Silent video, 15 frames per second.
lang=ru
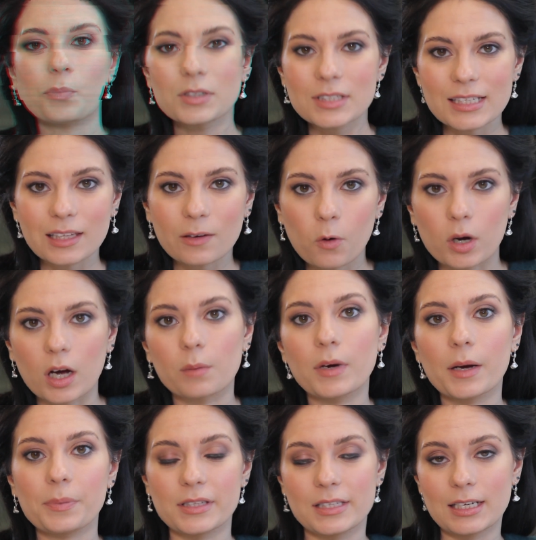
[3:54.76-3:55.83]
После того, как
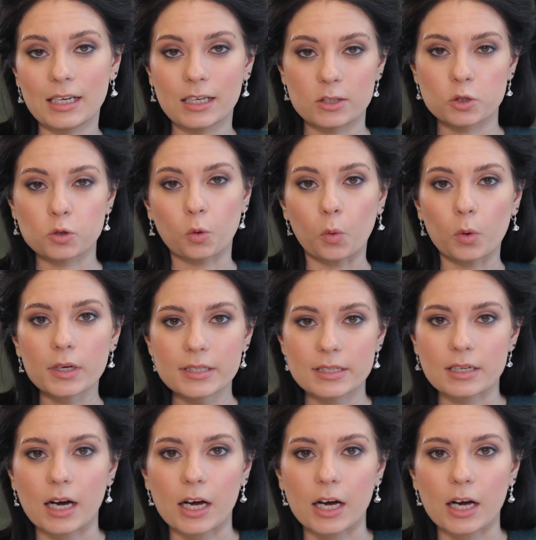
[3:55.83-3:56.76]
мы определили скорость